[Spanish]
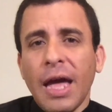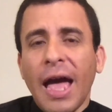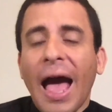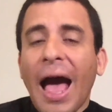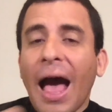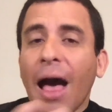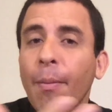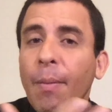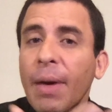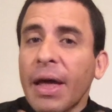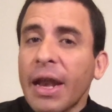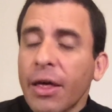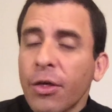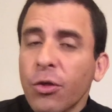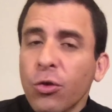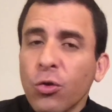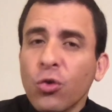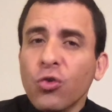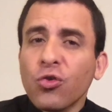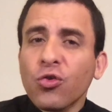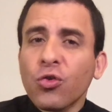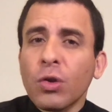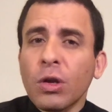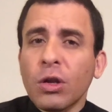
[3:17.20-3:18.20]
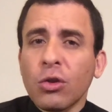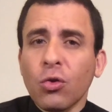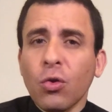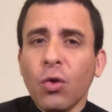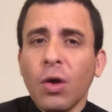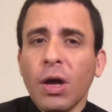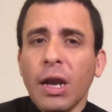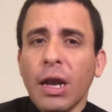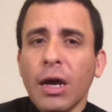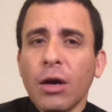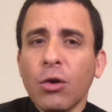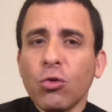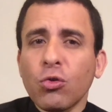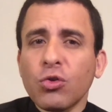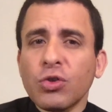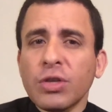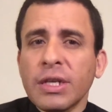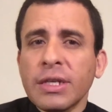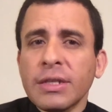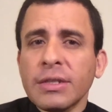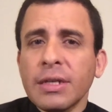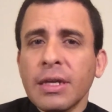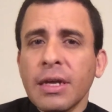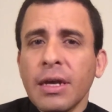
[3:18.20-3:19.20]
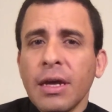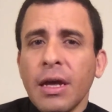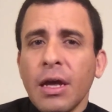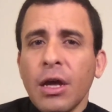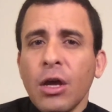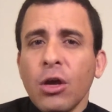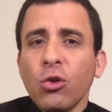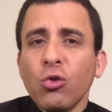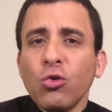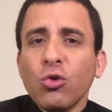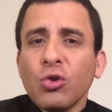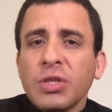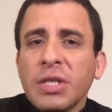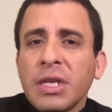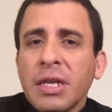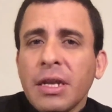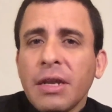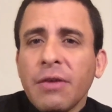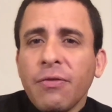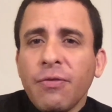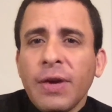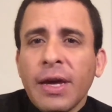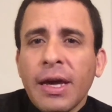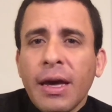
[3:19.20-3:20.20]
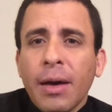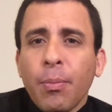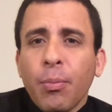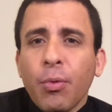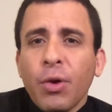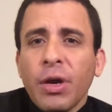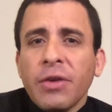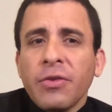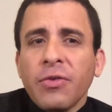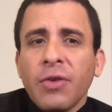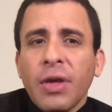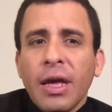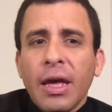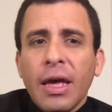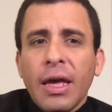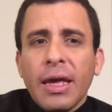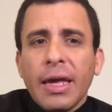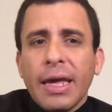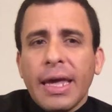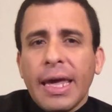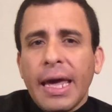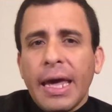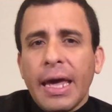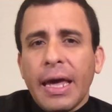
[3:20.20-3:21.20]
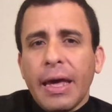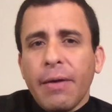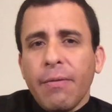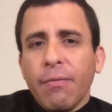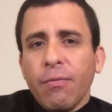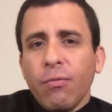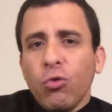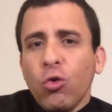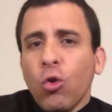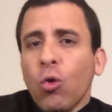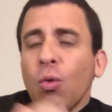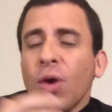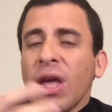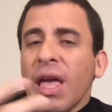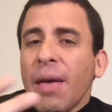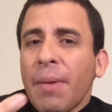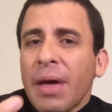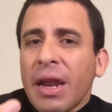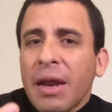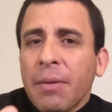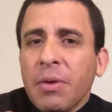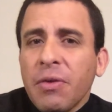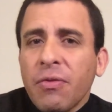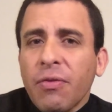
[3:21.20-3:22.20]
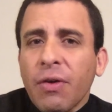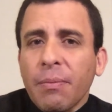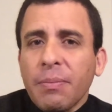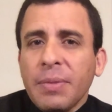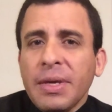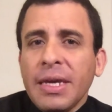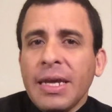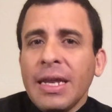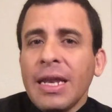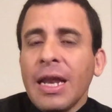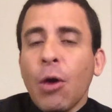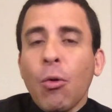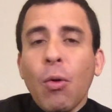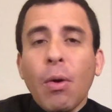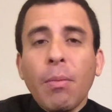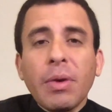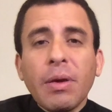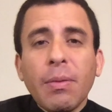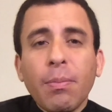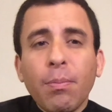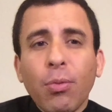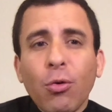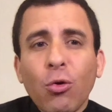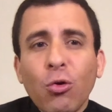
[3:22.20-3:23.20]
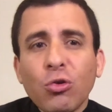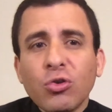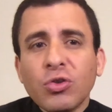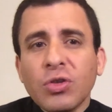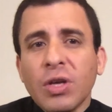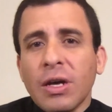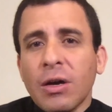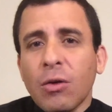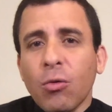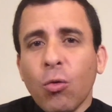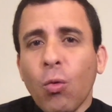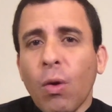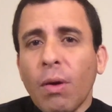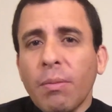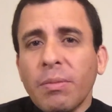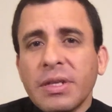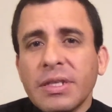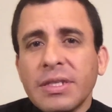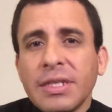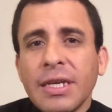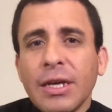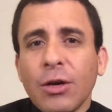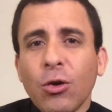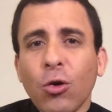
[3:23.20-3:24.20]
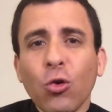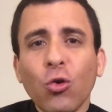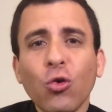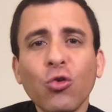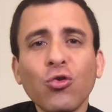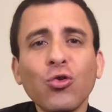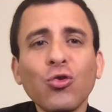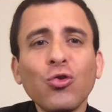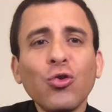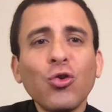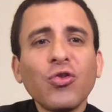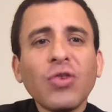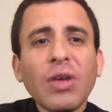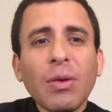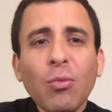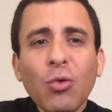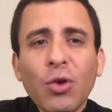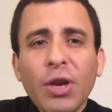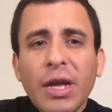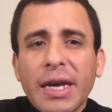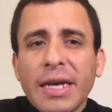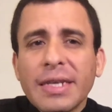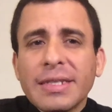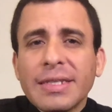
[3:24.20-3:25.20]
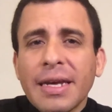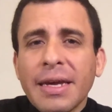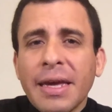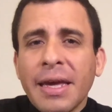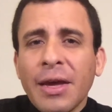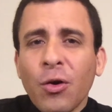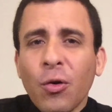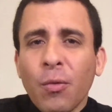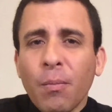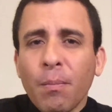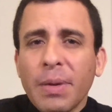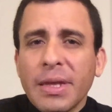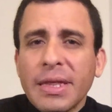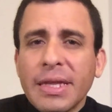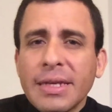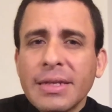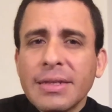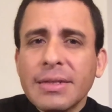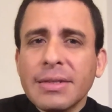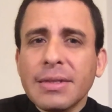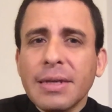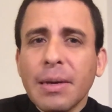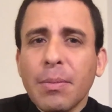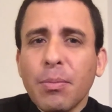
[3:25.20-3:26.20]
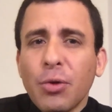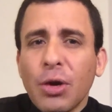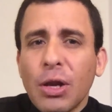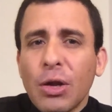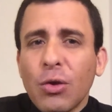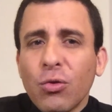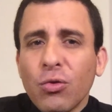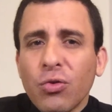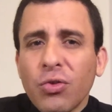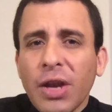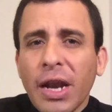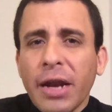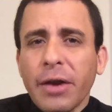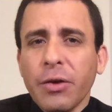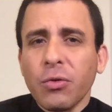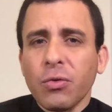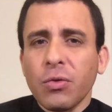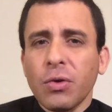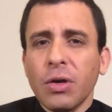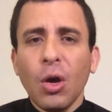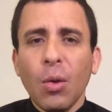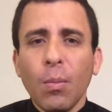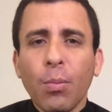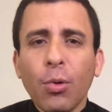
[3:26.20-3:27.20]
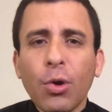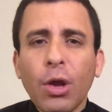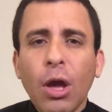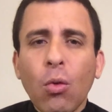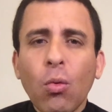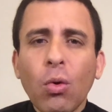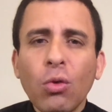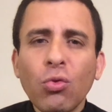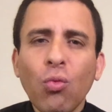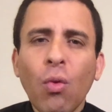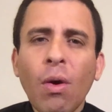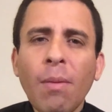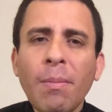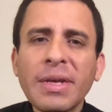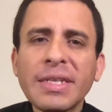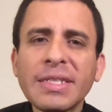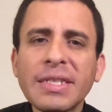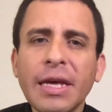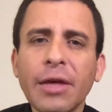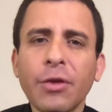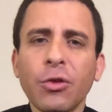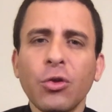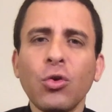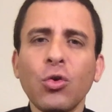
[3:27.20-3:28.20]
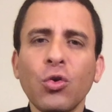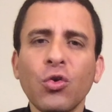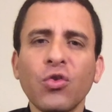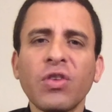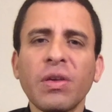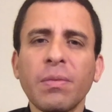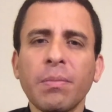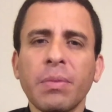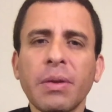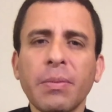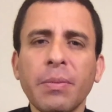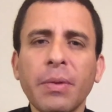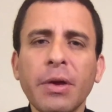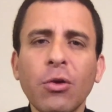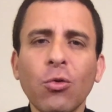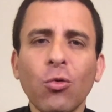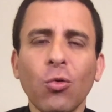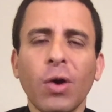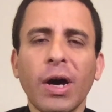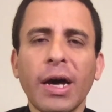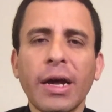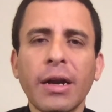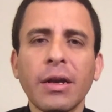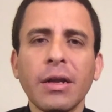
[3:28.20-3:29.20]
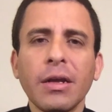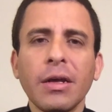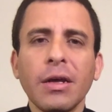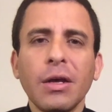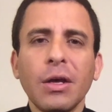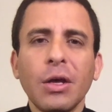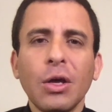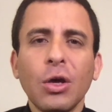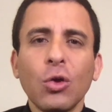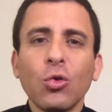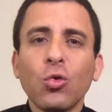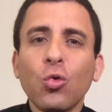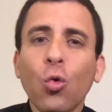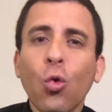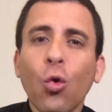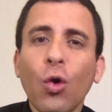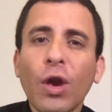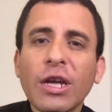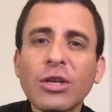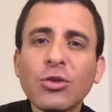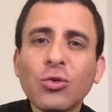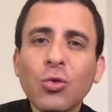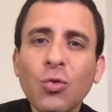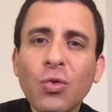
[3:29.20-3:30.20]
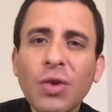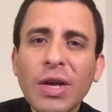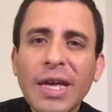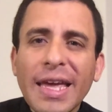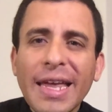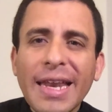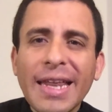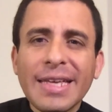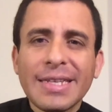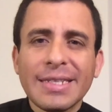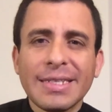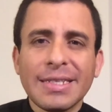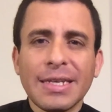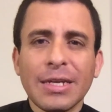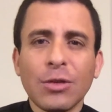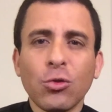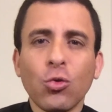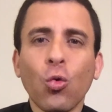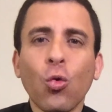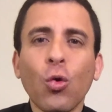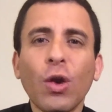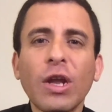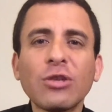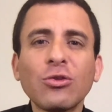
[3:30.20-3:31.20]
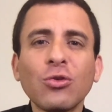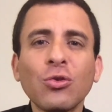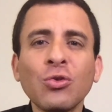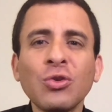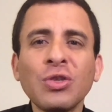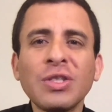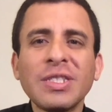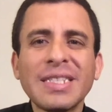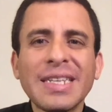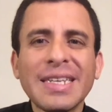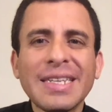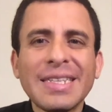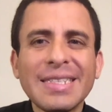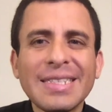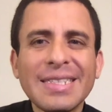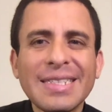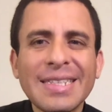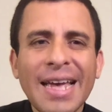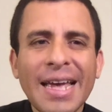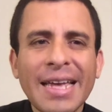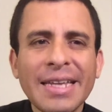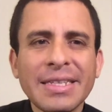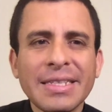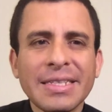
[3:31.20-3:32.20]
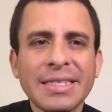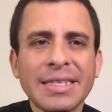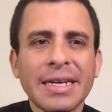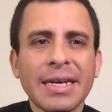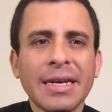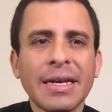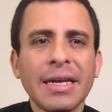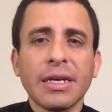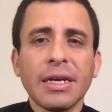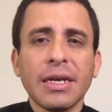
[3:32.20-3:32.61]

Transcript: Amar a Dios sobre todas las cosas no significa pues que no voy a amar a mi familia o a mi esposa o a mis hijos. No son dos amores que están en competencia, por el contrario. Porque cuando amas a Dios en primer lugar, tu corazón crece, tu corazón se ensancha